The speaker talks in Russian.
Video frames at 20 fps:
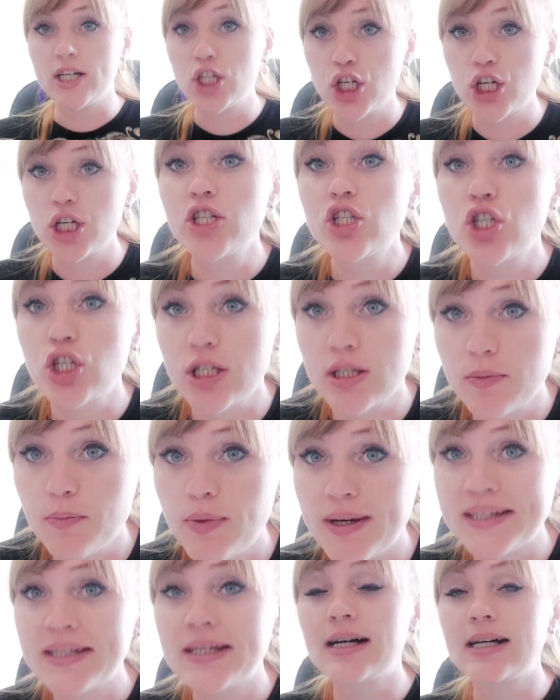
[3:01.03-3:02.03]
женщины,
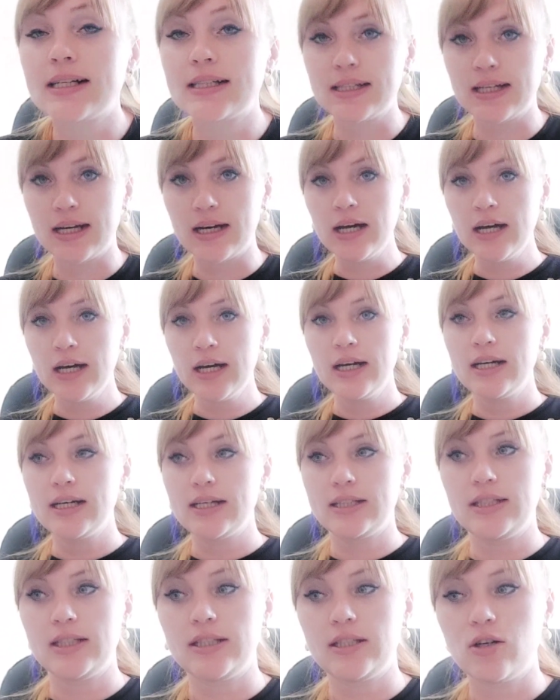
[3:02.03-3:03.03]
понятно,
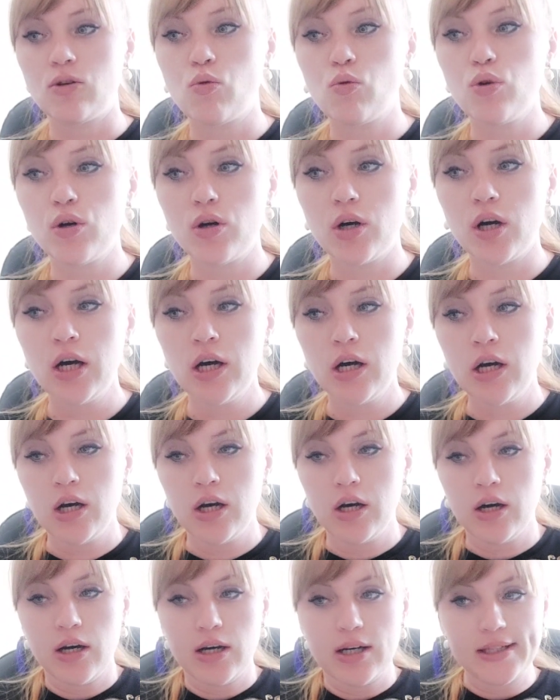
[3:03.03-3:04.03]
это такое
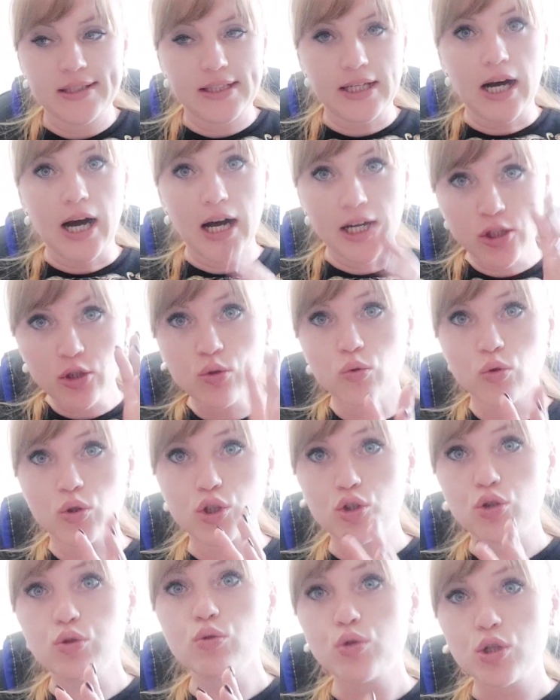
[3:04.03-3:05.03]
это одно
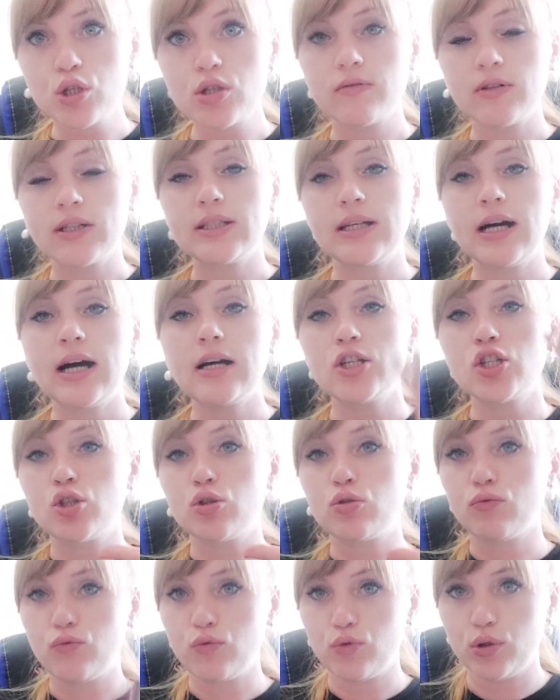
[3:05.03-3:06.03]
чувство, да,
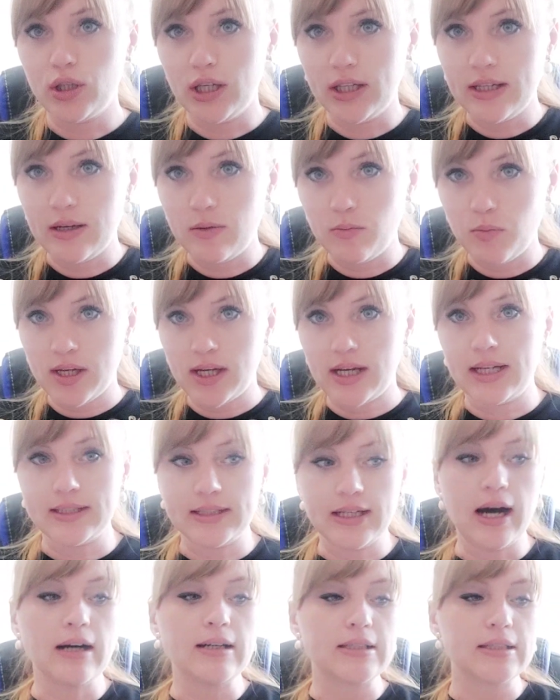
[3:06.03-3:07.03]
что вот она
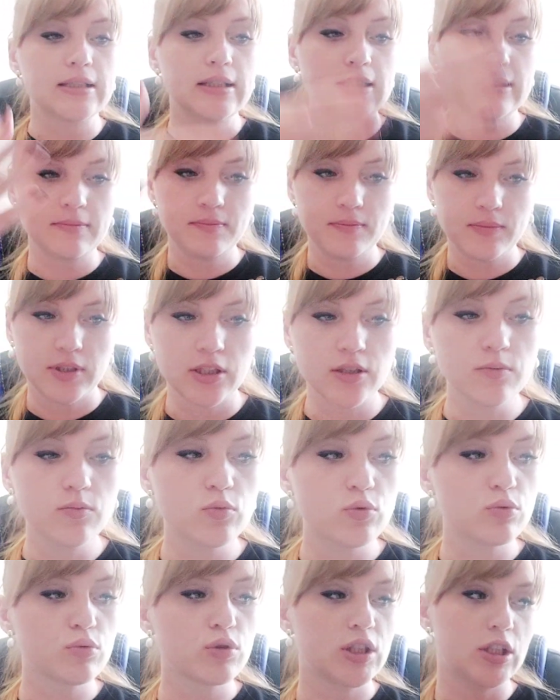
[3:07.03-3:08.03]
благодарна
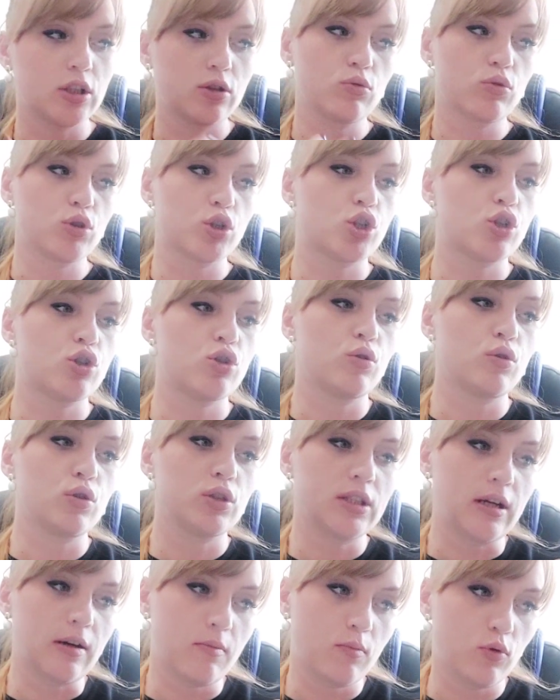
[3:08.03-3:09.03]
ему за то, что
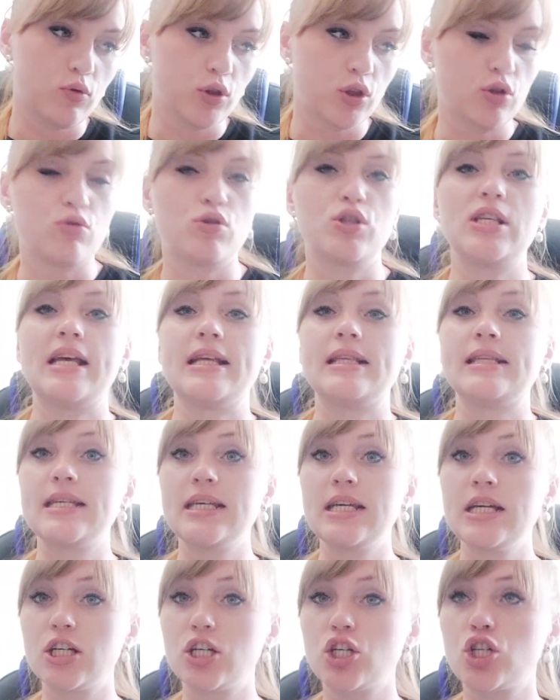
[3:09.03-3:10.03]
там он ее
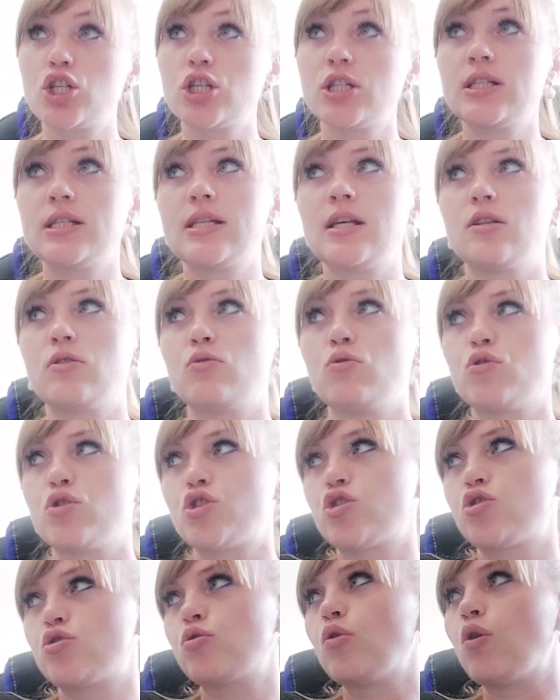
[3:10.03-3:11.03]
содержит, за то,
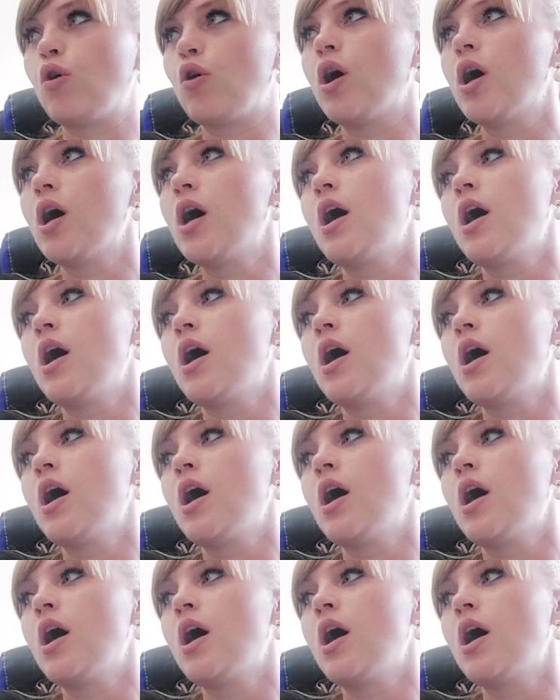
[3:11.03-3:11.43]
что